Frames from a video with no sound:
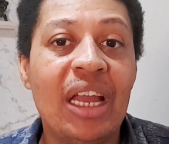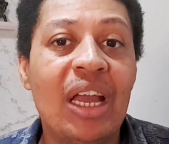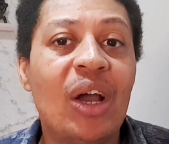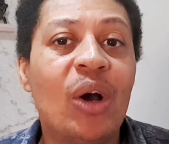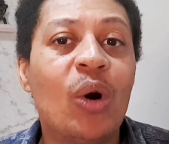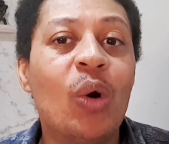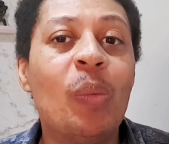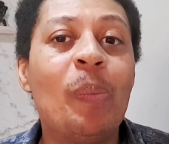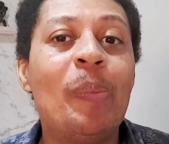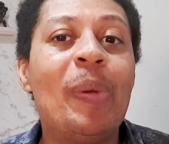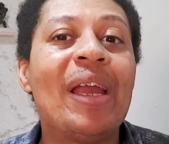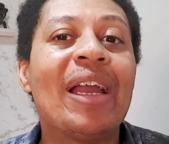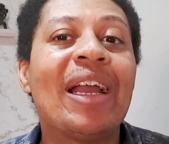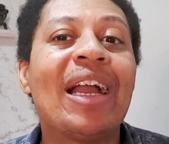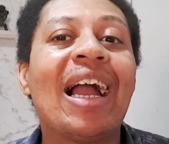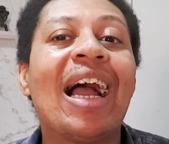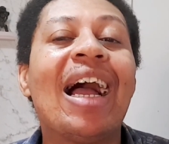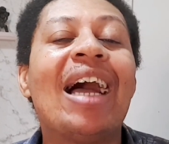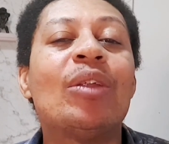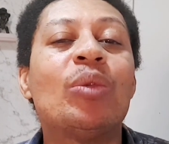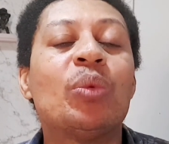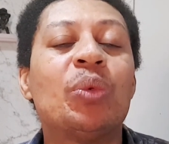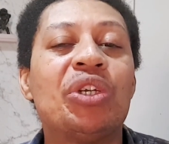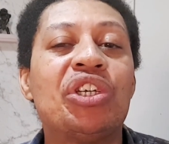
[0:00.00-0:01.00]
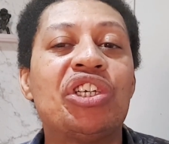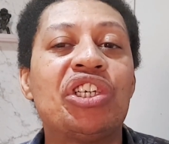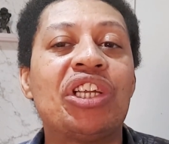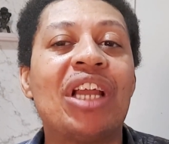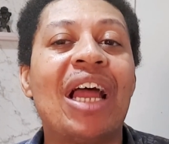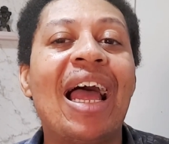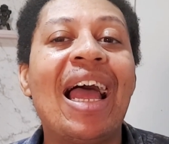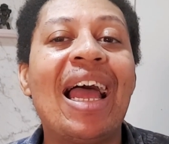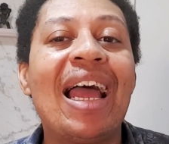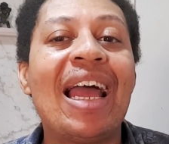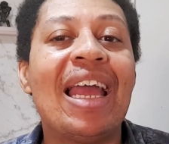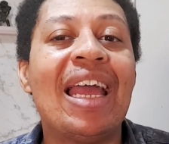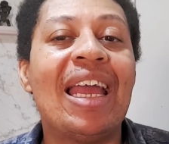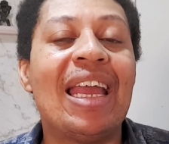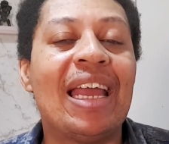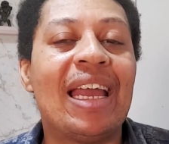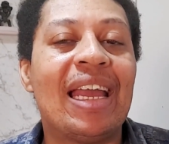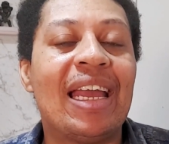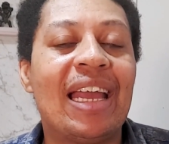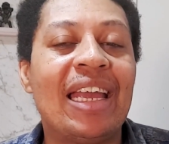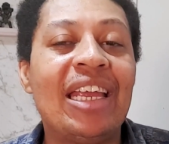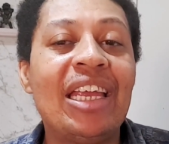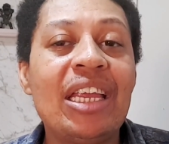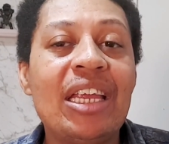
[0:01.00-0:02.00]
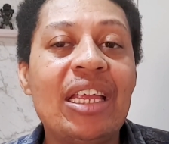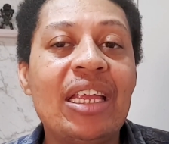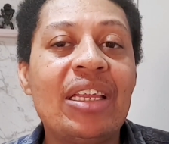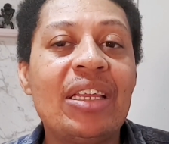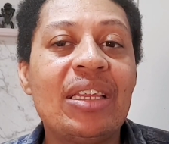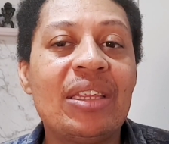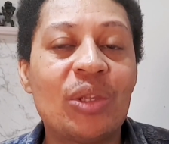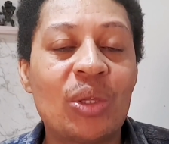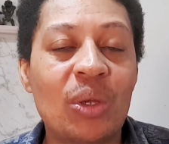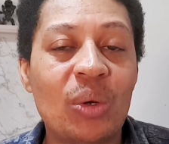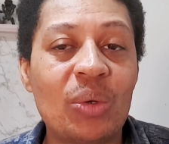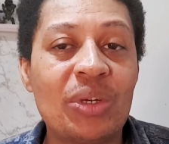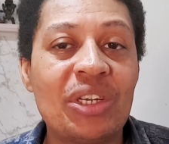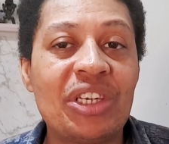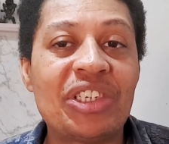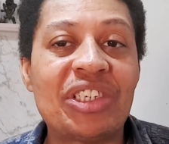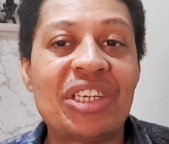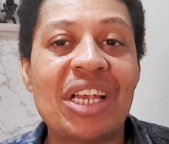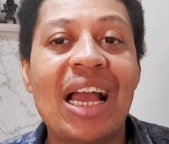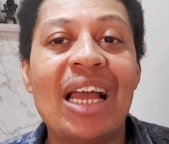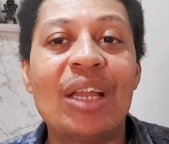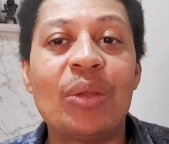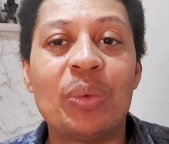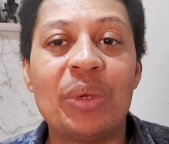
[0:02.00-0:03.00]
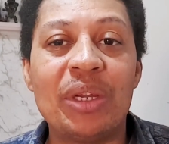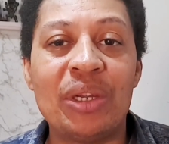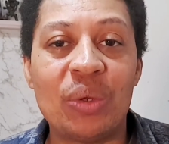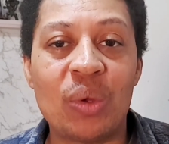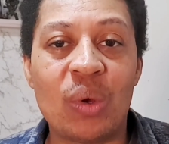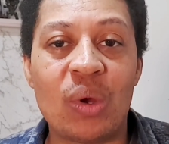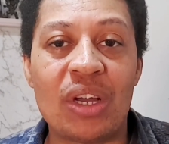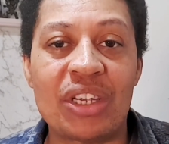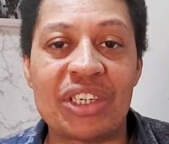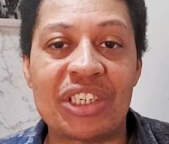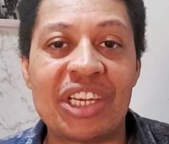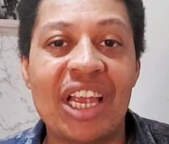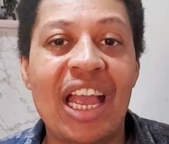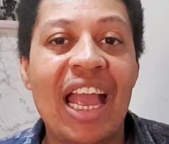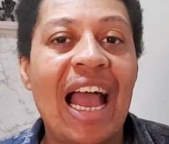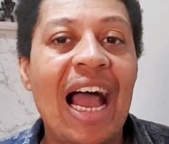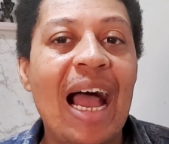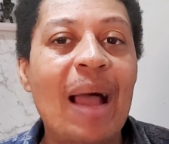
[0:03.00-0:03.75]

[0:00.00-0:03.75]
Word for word: O pecado está intronizado em nós.